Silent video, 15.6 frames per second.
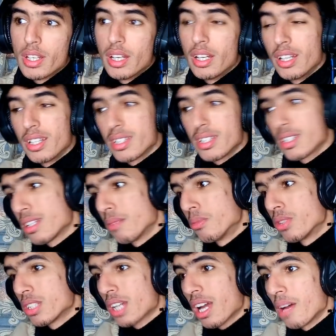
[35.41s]
آه شفت
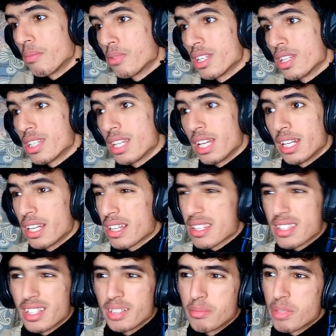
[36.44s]
المنتخب الجزائري
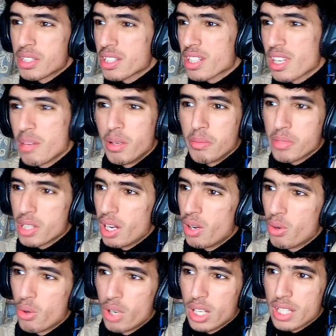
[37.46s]
صات ماشي كيما
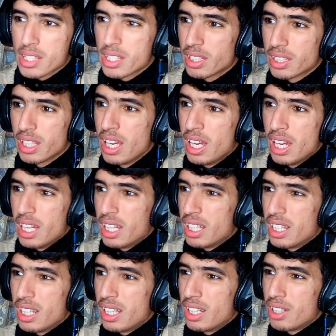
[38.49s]
متعول صات
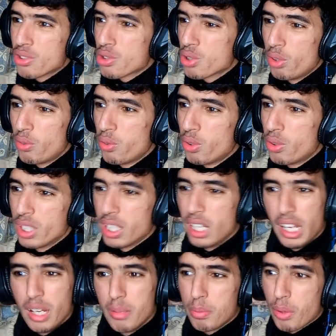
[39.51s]
آه نشوفوه
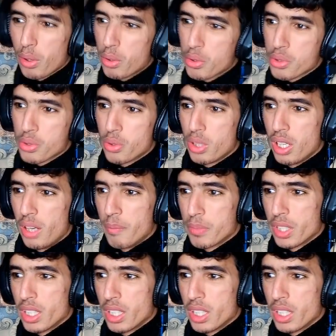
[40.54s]
يلعب بالرجوله